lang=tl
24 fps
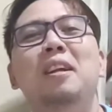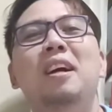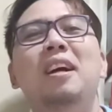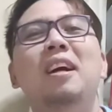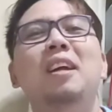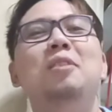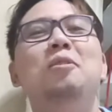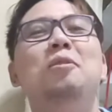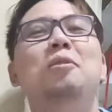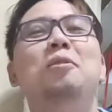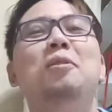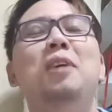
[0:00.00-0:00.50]
ng
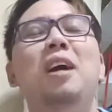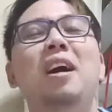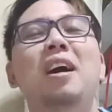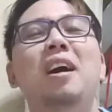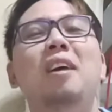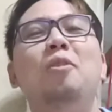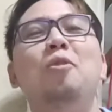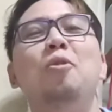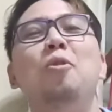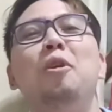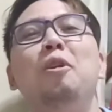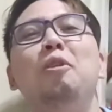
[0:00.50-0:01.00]
anong
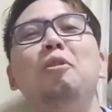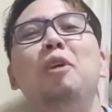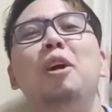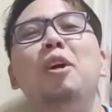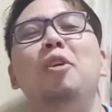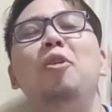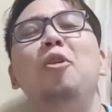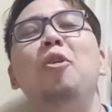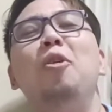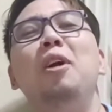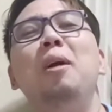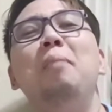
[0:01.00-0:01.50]
uh, kung ano
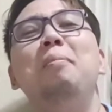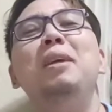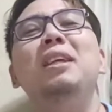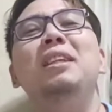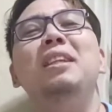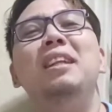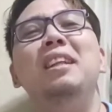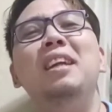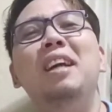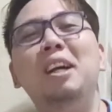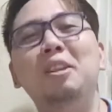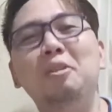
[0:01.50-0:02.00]
ah, o
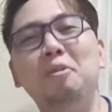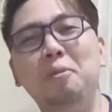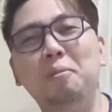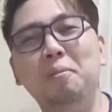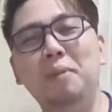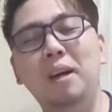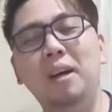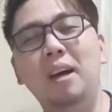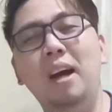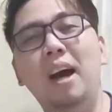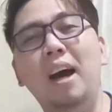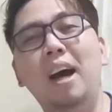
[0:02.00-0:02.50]
gamitan ng anong
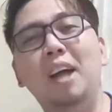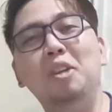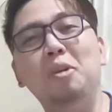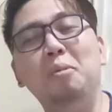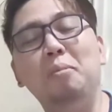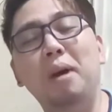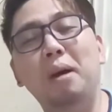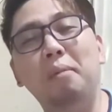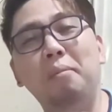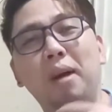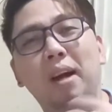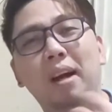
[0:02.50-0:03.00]

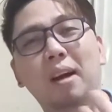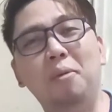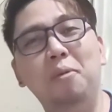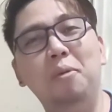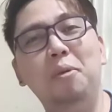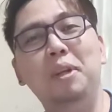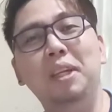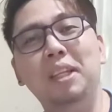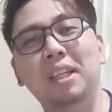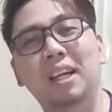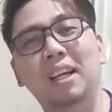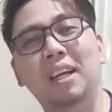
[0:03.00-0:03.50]
anumang mga
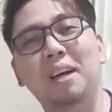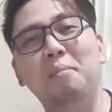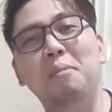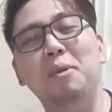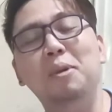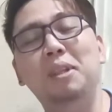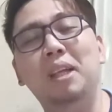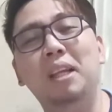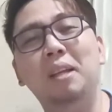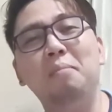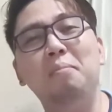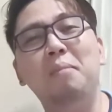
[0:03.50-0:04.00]
uri ng
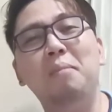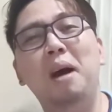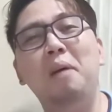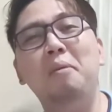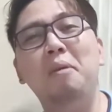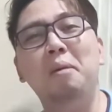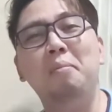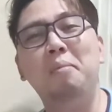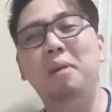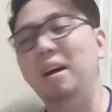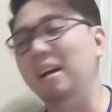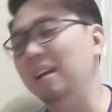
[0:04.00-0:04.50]
gamot
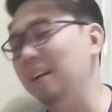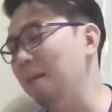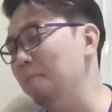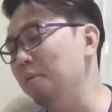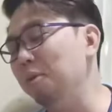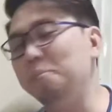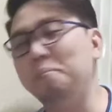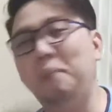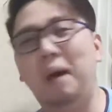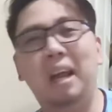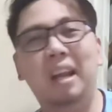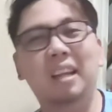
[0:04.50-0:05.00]
halimbawa mga
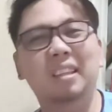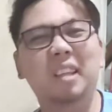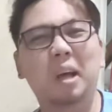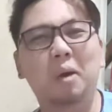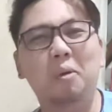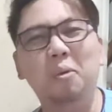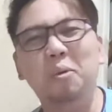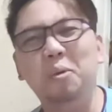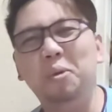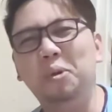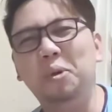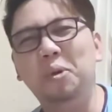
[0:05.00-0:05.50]
gamot para sa
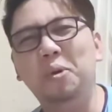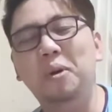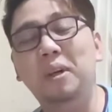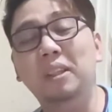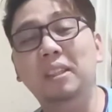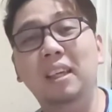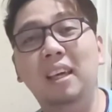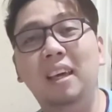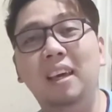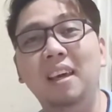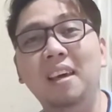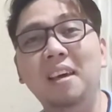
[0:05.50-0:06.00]
kuto
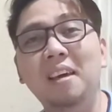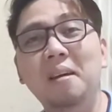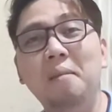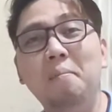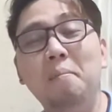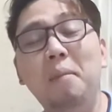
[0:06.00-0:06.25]
kasi